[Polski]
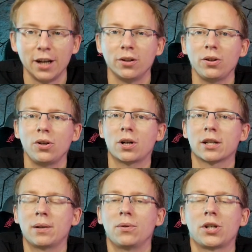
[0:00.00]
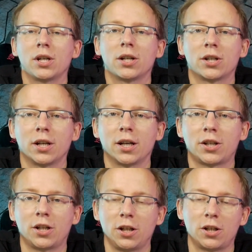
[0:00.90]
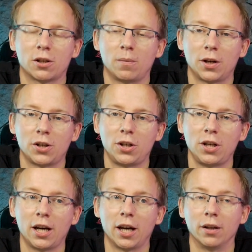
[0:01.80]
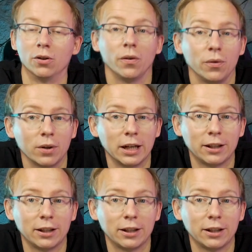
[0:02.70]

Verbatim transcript: No i okazało się, że chcieliście zobaczyć nie nową grę,